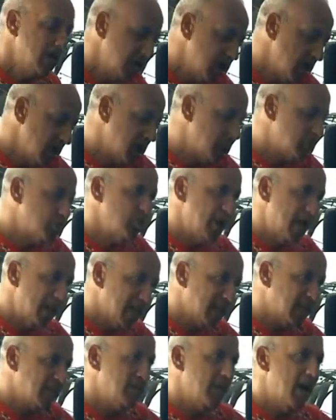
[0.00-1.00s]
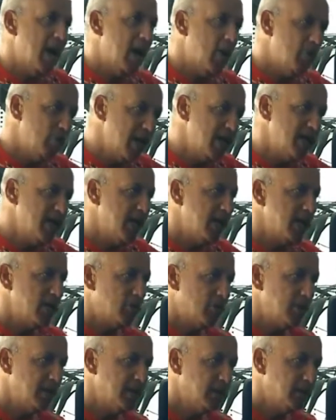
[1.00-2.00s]
خصو على الخدمه خلي درنا
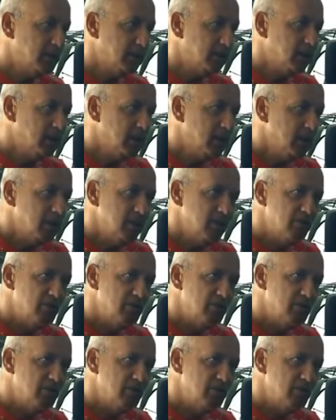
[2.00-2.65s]
مع الاربيت ديال الصباح